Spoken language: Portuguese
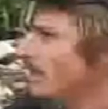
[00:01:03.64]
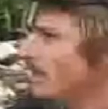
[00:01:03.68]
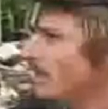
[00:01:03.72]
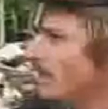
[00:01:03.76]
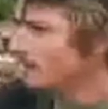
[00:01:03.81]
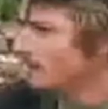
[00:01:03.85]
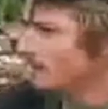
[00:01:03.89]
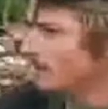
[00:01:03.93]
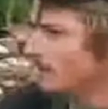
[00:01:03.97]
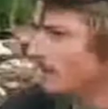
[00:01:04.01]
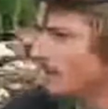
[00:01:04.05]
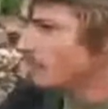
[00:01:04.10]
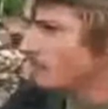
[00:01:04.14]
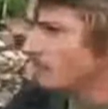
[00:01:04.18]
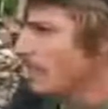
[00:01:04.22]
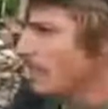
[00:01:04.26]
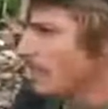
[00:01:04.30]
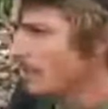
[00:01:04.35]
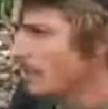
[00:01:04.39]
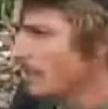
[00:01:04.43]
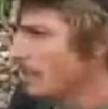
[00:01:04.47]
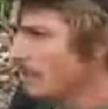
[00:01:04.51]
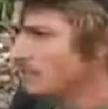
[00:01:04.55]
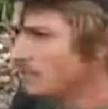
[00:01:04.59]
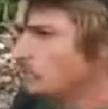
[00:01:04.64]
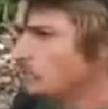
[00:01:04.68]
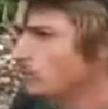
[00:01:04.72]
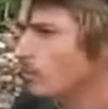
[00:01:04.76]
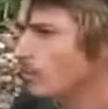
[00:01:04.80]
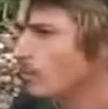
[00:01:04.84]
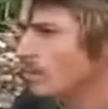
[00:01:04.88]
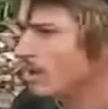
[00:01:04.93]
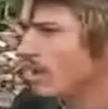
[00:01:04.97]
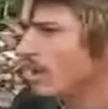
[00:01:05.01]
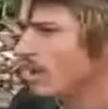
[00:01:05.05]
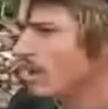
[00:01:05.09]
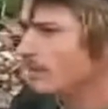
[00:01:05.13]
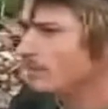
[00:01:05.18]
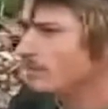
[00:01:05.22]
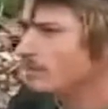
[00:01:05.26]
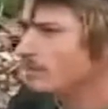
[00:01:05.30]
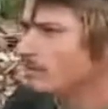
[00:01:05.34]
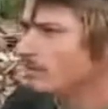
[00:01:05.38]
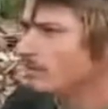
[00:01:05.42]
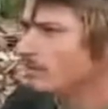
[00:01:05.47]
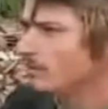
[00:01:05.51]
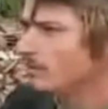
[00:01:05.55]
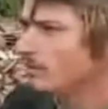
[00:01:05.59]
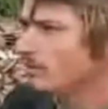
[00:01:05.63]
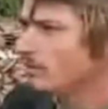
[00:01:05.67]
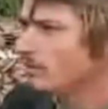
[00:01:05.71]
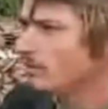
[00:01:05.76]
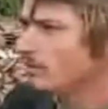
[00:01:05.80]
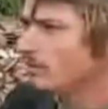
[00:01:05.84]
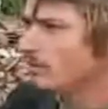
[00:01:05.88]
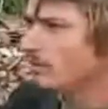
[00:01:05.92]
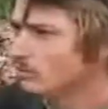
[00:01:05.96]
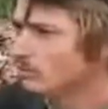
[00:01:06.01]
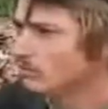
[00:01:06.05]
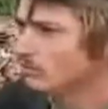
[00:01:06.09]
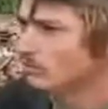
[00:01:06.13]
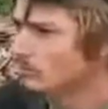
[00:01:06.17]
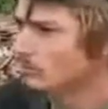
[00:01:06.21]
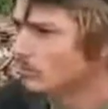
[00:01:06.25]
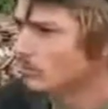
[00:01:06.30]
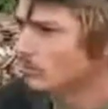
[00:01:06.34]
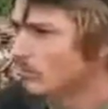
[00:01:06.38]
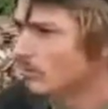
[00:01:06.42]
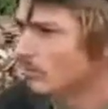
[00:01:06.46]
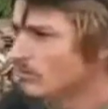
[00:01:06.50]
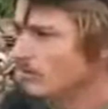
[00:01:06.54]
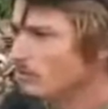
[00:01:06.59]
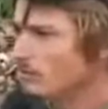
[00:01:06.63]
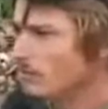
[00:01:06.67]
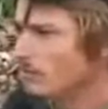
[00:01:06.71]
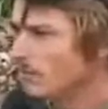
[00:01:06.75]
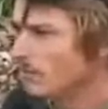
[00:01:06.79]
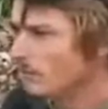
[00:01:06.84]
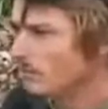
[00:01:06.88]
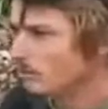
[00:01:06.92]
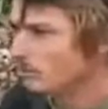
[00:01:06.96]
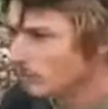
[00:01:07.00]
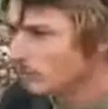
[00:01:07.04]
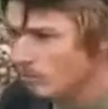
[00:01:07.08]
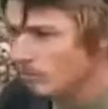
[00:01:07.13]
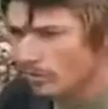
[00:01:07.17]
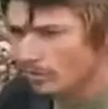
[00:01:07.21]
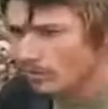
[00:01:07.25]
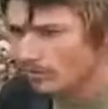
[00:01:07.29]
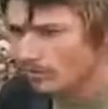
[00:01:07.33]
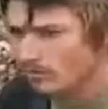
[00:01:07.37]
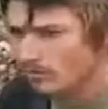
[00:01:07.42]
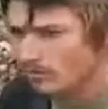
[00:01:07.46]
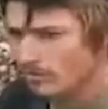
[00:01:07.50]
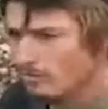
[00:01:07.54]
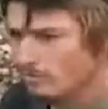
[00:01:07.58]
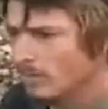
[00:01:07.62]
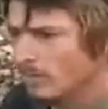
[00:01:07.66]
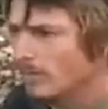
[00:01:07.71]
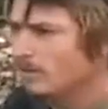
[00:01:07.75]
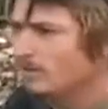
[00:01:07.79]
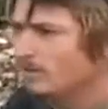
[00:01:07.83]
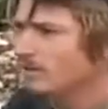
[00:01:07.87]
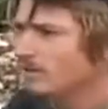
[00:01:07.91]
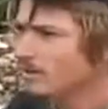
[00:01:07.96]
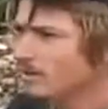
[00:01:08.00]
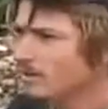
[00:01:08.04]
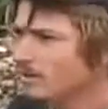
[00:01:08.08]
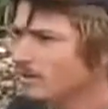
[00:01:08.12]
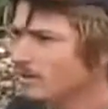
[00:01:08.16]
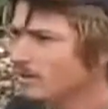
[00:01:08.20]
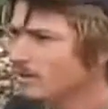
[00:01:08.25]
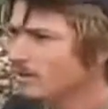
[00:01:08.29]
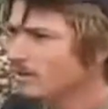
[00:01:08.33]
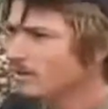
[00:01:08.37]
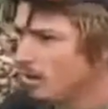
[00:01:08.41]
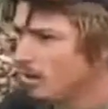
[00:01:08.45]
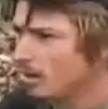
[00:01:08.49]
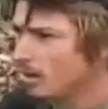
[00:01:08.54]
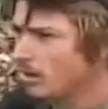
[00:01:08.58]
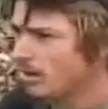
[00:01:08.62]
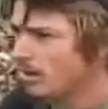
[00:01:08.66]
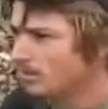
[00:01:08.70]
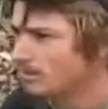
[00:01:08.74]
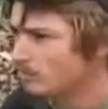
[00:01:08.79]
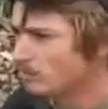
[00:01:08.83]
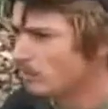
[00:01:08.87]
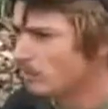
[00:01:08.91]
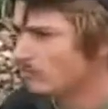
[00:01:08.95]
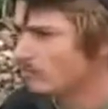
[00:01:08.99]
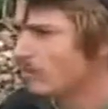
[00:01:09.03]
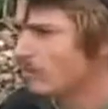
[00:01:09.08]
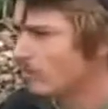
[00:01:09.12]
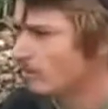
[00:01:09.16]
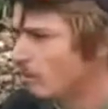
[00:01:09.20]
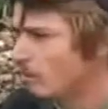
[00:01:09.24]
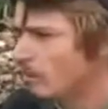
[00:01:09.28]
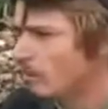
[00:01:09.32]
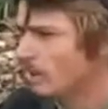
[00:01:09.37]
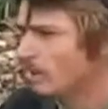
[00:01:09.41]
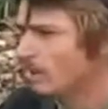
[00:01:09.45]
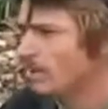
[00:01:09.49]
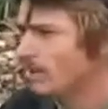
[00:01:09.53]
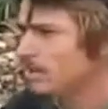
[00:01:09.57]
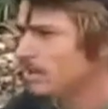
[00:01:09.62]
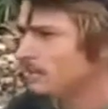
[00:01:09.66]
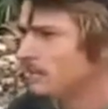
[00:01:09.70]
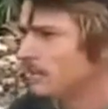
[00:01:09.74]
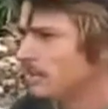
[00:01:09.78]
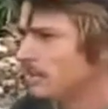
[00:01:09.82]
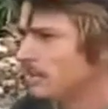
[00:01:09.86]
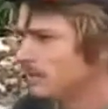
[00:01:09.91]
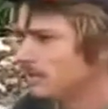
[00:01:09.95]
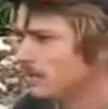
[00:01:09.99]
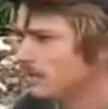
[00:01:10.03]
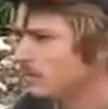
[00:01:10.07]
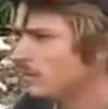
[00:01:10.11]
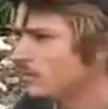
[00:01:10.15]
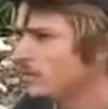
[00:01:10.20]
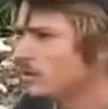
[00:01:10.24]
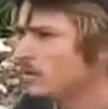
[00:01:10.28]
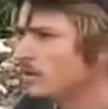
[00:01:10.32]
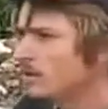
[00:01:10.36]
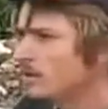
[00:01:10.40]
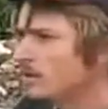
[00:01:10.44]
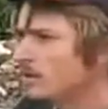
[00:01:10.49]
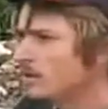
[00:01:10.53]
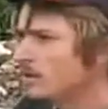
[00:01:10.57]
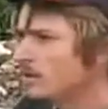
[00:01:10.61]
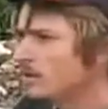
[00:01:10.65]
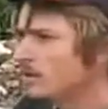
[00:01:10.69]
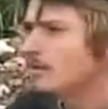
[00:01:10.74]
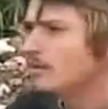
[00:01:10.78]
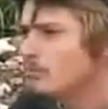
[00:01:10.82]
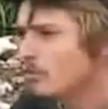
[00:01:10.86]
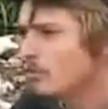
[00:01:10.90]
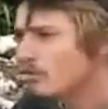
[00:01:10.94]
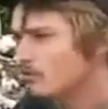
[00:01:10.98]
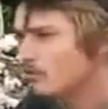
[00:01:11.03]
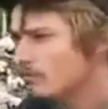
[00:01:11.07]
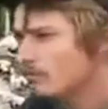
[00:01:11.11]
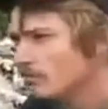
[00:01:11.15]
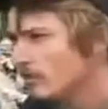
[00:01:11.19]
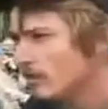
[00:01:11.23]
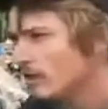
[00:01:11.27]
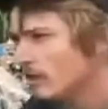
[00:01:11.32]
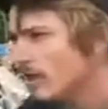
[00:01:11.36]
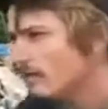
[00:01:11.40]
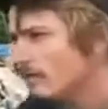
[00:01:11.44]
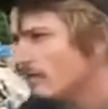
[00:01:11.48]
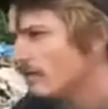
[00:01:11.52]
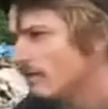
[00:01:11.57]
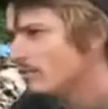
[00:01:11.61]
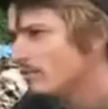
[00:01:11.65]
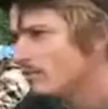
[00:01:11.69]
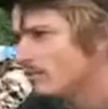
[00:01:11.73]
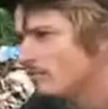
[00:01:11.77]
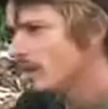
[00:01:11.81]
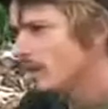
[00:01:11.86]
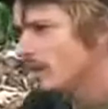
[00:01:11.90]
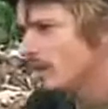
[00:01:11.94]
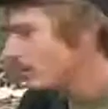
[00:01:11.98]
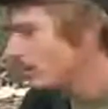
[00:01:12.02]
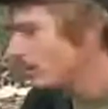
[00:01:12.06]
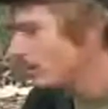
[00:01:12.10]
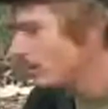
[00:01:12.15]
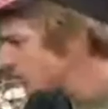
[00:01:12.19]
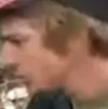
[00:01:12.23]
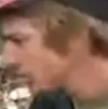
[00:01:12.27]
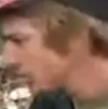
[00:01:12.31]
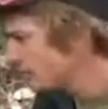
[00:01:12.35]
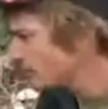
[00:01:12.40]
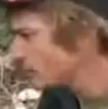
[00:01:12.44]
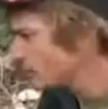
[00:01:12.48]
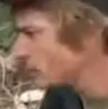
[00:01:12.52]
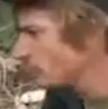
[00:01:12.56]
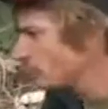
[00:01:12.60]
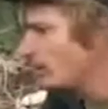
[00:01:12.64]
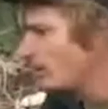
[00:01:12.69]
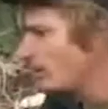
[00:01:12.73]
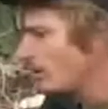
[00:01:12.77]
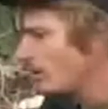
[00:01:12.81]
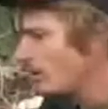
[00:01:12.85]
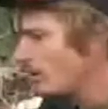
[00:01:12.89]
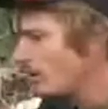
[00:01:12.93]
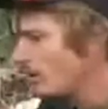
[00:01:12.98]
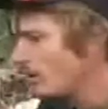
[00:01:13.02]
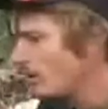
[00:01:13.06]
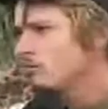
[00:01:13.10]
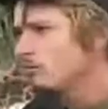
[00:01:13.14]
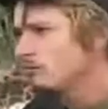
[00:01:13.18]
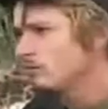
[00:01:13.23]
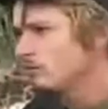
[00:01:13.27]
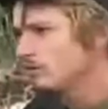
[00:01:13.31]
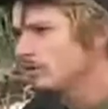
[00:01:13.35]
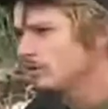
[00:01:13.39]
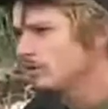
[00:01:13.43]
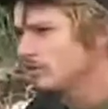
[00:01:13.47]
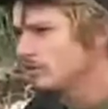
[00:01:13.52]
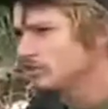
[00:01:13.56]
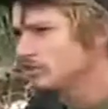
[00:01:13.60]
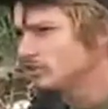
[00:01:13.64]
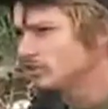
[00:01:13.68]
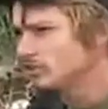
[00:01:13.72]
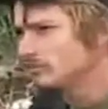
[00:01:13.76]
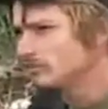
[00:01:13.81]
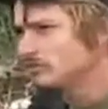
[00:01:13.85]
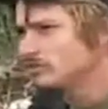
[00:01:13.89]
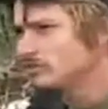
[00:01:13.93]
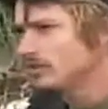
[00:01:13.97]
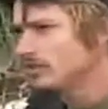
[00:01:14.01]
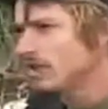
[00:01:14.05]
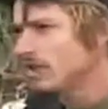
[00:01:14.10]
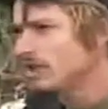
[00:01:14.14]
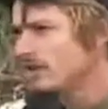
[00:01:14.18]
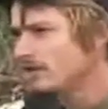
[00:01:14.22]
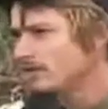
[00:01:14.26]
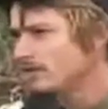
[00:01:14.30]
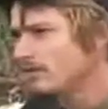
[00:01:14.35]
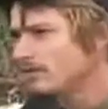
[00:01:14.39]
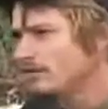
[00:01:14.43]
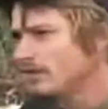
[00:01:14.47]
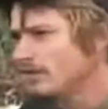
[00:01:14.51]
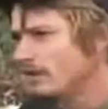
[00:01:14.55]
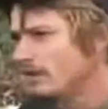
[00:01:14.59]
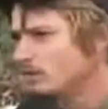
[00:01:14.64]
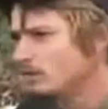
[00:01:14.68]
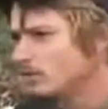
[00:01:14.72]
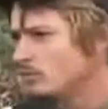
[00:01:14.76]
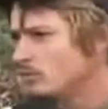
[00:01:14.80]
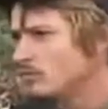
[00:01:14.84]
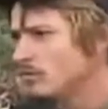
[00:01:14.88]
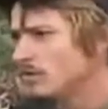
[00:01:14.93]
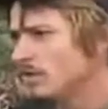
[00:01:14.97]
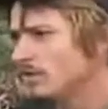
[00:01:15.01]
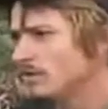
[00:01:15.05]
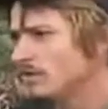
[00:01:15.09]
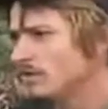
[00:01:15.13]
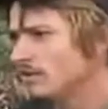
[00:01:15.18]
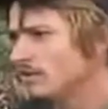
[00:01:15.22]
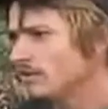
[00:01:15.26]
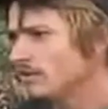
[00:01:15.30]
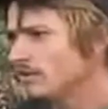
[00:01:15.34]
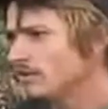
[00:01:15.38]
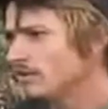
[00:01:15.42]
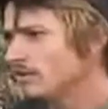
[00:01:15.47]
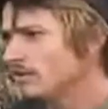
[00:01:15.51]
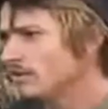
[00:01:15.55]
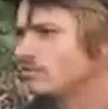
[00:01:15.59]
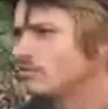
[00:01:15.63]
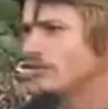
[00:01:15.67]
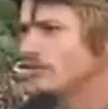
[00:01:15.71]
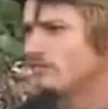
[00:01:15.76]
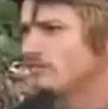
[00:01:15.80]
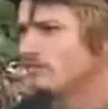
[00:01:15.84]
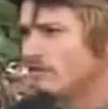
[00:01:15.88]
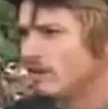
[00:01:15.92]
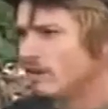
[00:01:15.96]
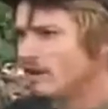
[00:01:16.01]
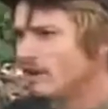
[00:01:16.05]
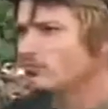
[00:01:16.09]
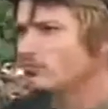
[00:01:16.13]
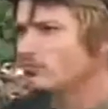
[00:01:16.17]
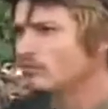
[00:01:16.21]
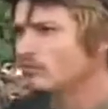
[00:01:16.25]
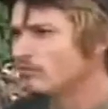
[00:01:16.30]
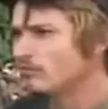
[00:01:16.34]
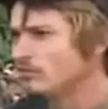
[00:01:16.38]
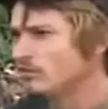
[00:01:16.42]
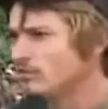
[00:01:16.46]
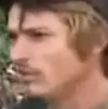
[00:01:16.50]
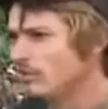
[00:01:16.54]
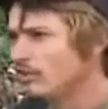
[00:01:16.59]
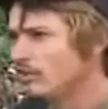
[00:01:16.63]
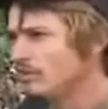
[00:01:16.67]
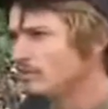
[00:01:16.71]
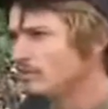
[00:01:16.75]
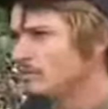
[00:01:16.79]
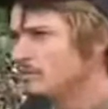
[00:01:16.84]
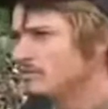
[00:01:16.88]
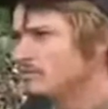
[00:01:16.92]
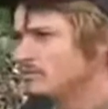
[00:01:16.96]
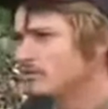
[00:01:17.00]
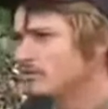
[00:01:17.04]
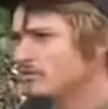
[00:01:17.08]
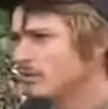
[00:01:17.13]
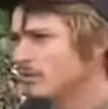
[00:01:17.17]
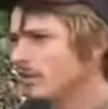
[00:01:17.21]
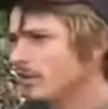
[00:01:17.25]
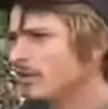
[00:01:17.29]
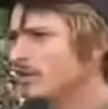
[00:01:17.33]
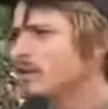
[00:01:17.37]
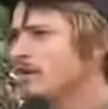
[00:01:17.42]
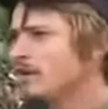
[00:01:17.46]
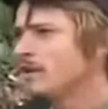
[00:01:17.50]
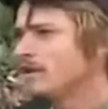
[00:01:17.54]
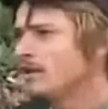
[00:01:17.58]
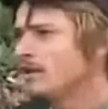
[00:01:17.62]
é daquele que você pega da tua casa e coloca lá no, no recipiente. Coloca no recipiente não, você coloca dentro de uma sacola limpa, entendeu? Depois você leva lá para Guarujá só algum objetivo que é necessário. Comida, essas coisas, você faz o suficiente para você.